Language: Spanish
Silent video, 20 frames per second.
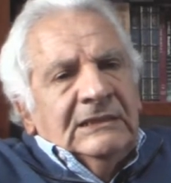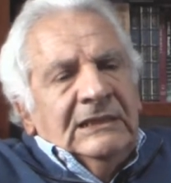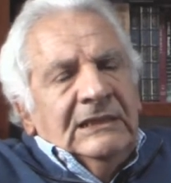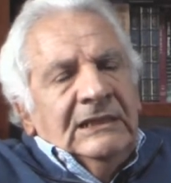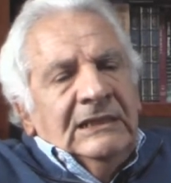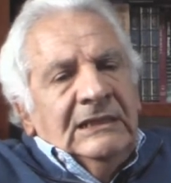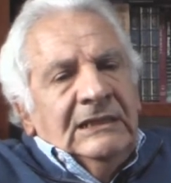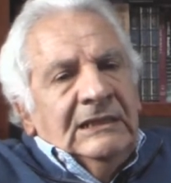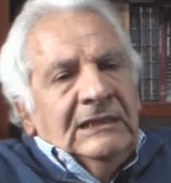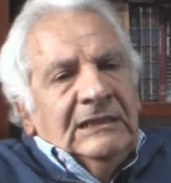
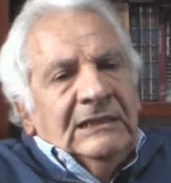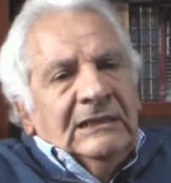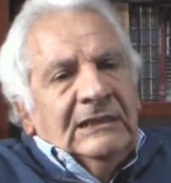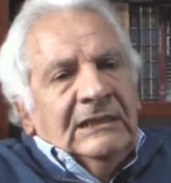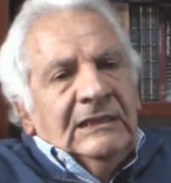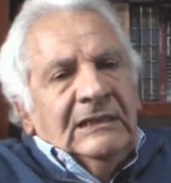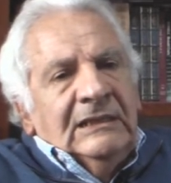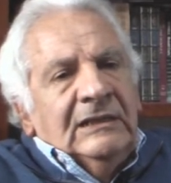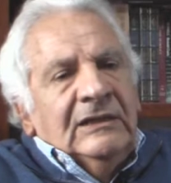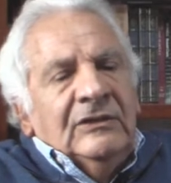que,
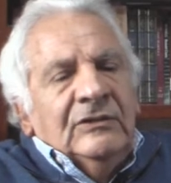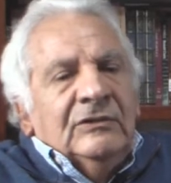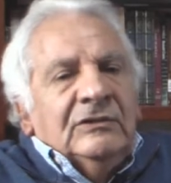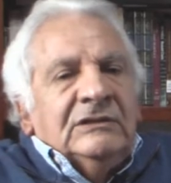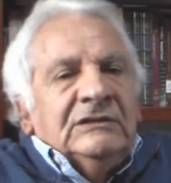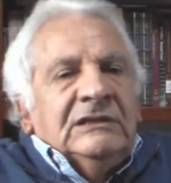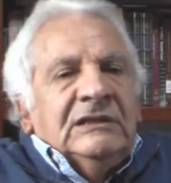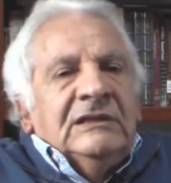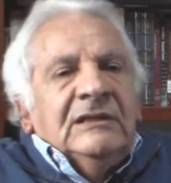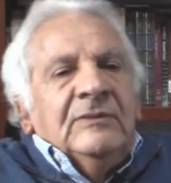que creo
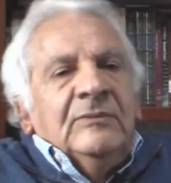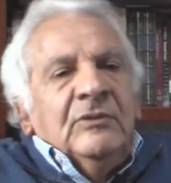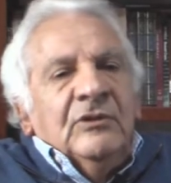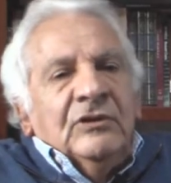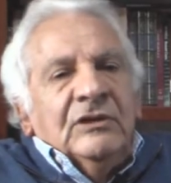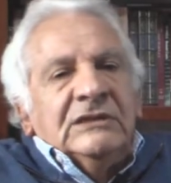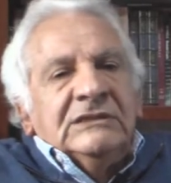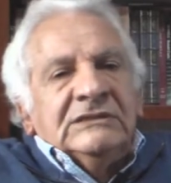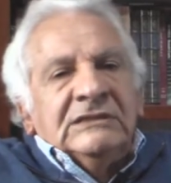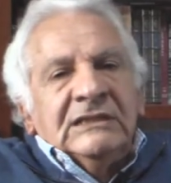que
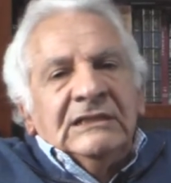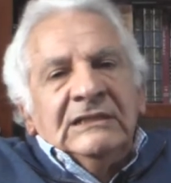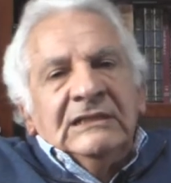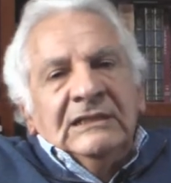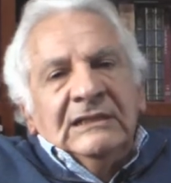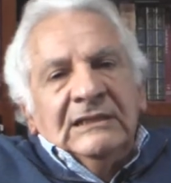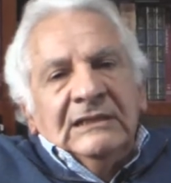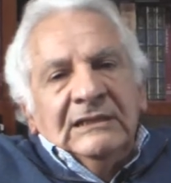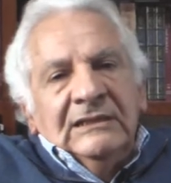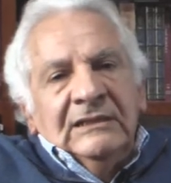tenemos que
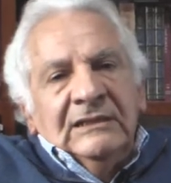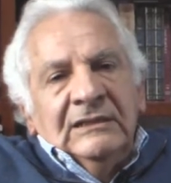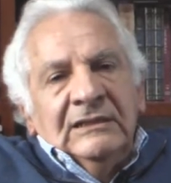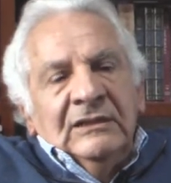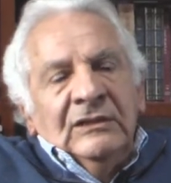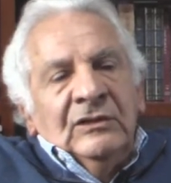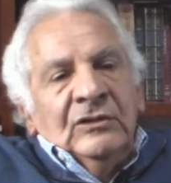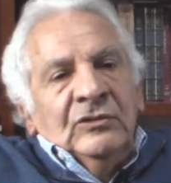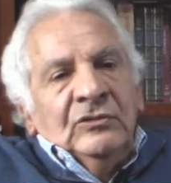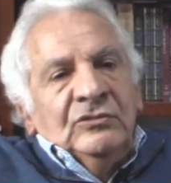seguir
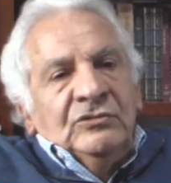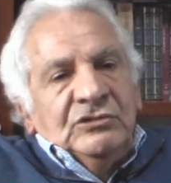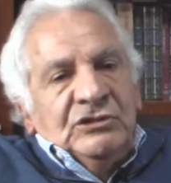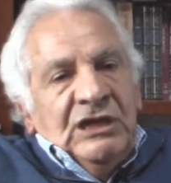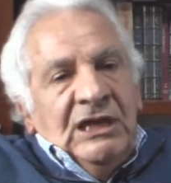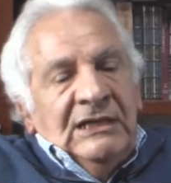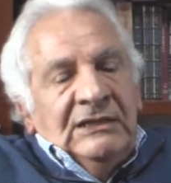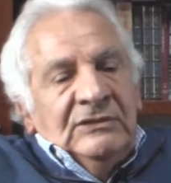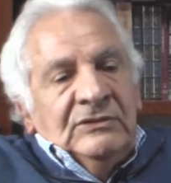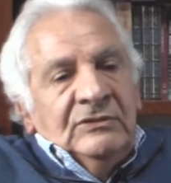
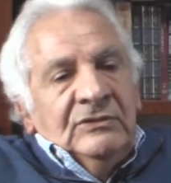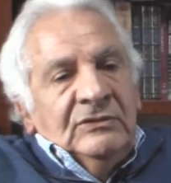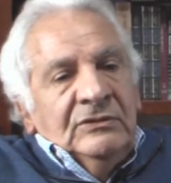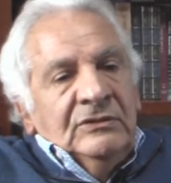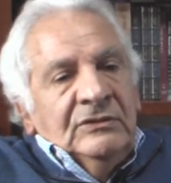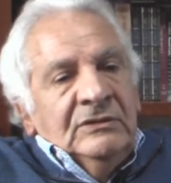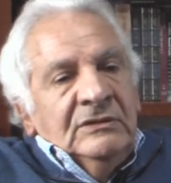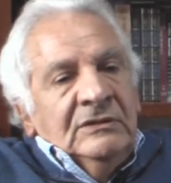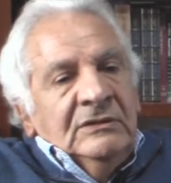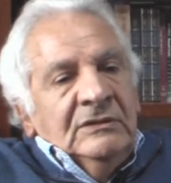luchando
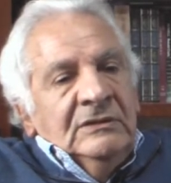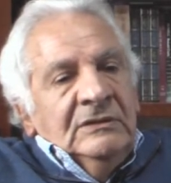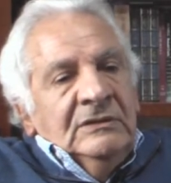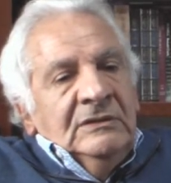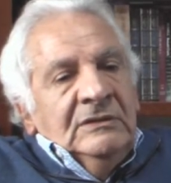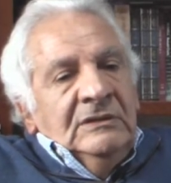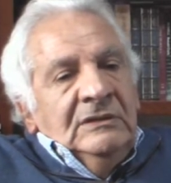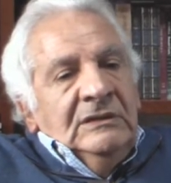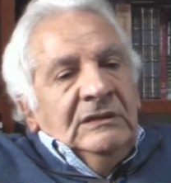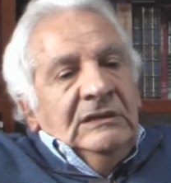
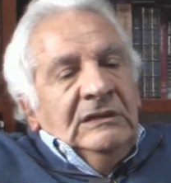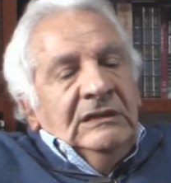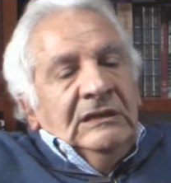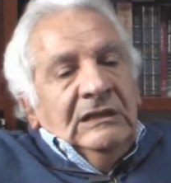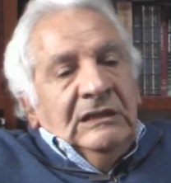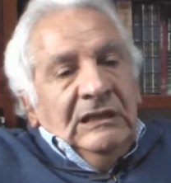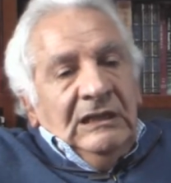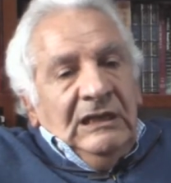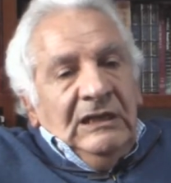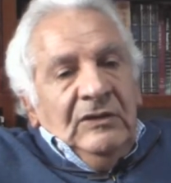y
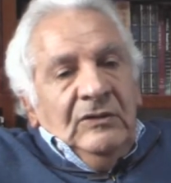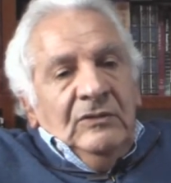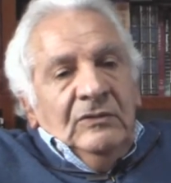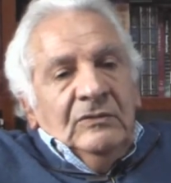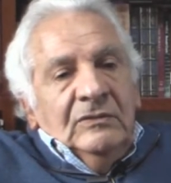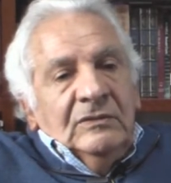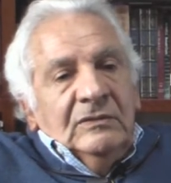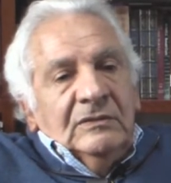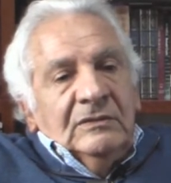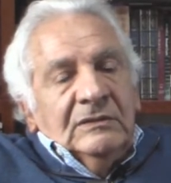
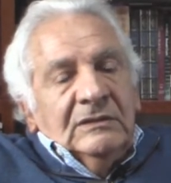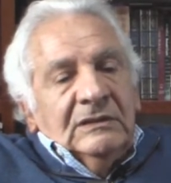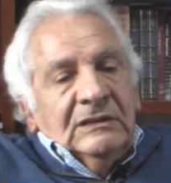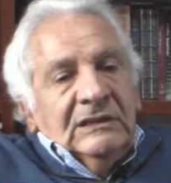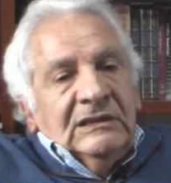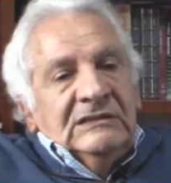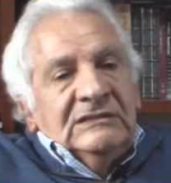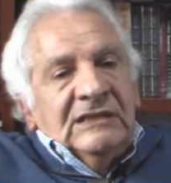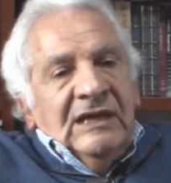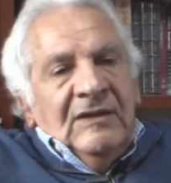creo
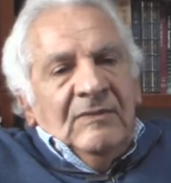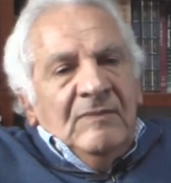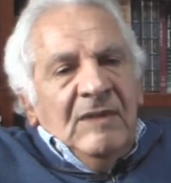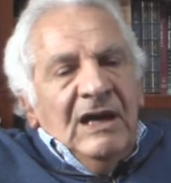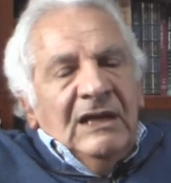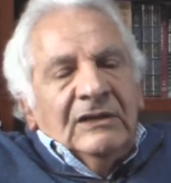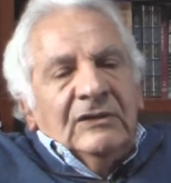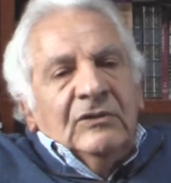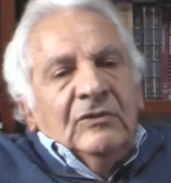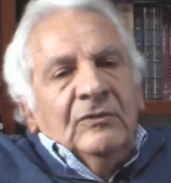que San
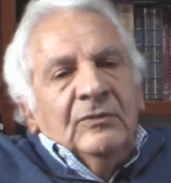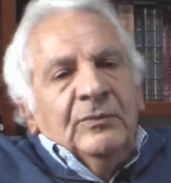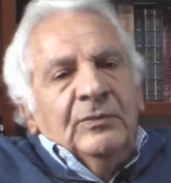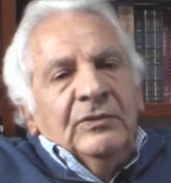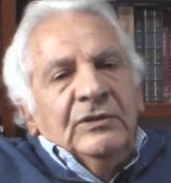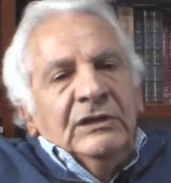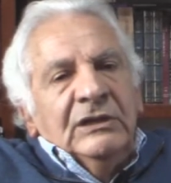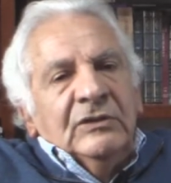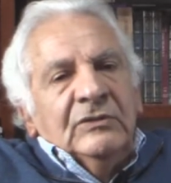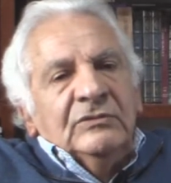Marcos
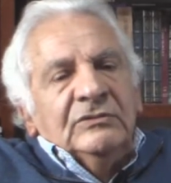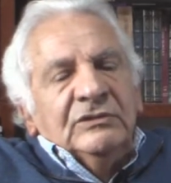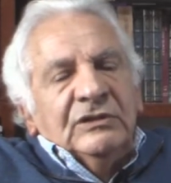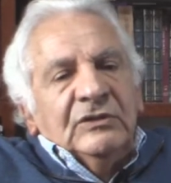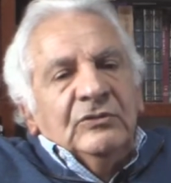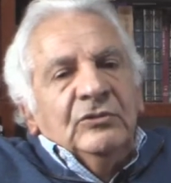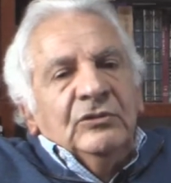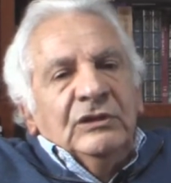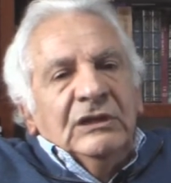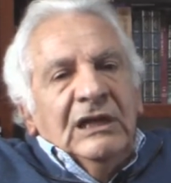puede
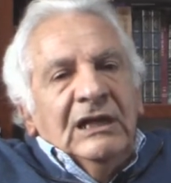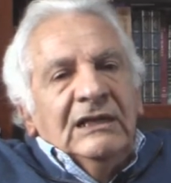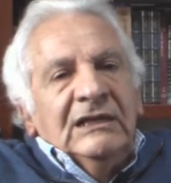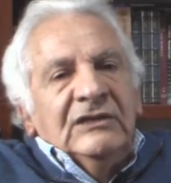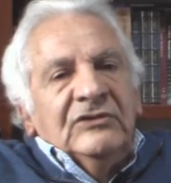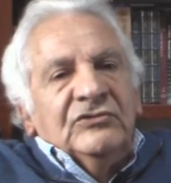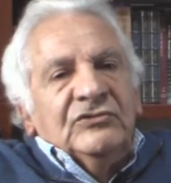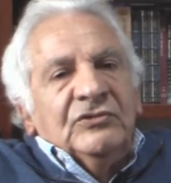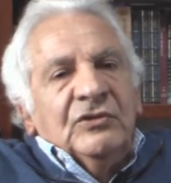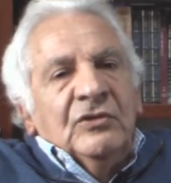contribuir a
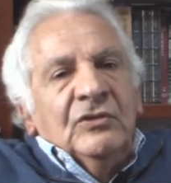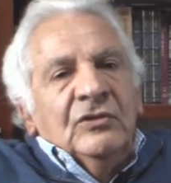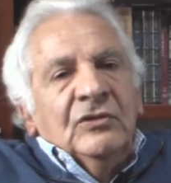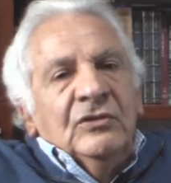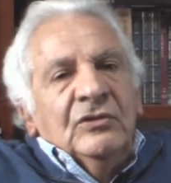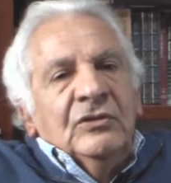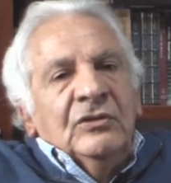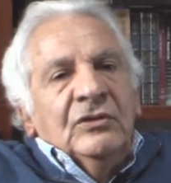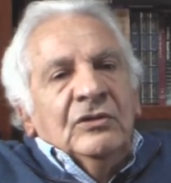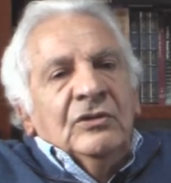eso,
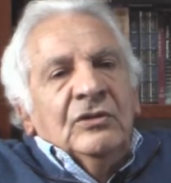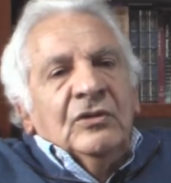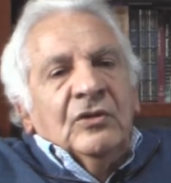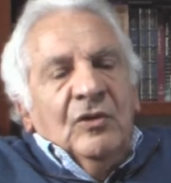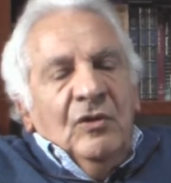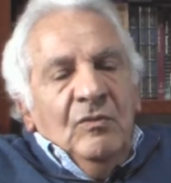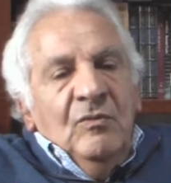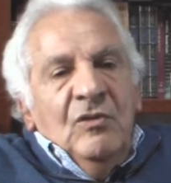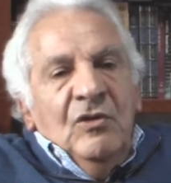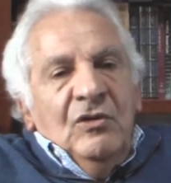
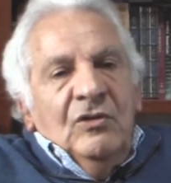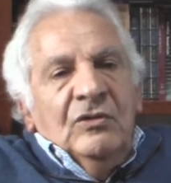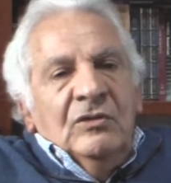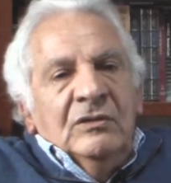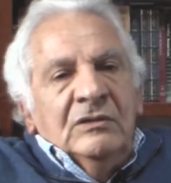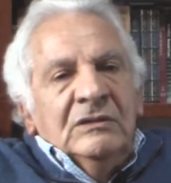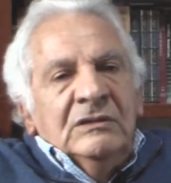como